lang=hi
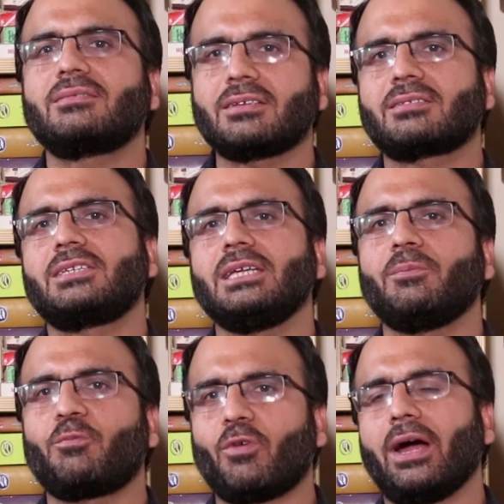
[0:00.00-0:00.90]

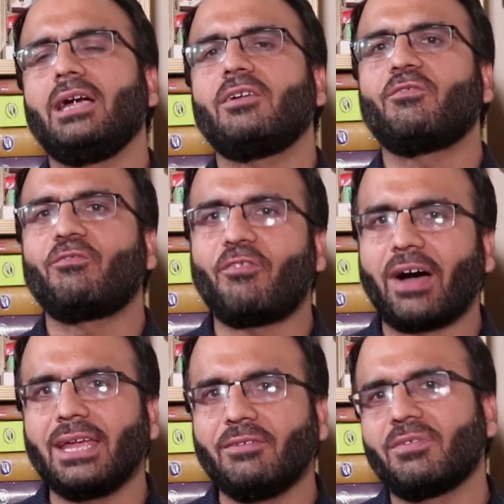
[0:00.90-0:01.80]

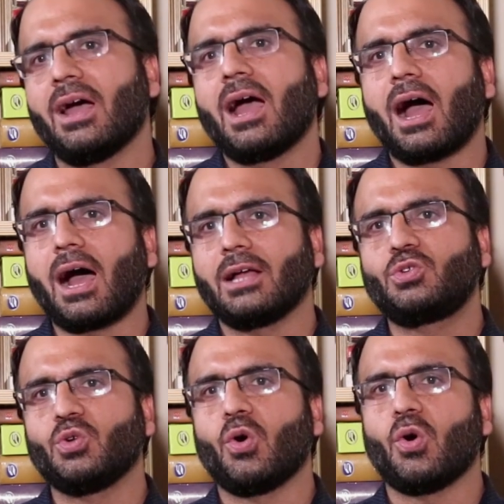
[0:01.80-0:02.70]
16.5
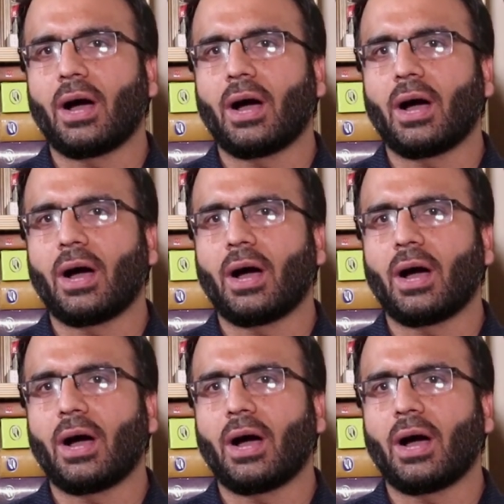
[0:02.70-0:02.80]
जो